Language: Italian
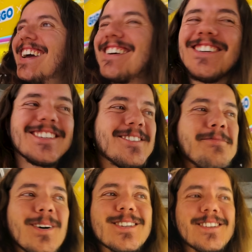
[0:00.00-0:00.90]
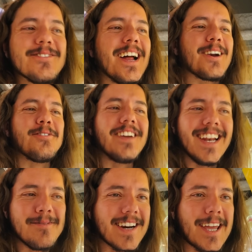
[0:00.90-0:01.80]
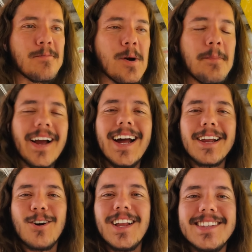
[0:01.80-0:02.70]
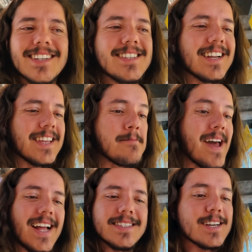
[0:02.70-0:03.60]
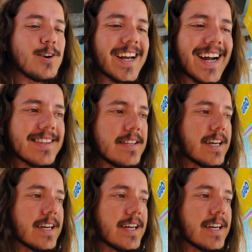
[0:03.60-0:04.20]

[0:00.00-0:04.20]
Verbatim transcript: Questo posto è una rovina perché puoi pagare con la tessera dei mezzi, con le carte di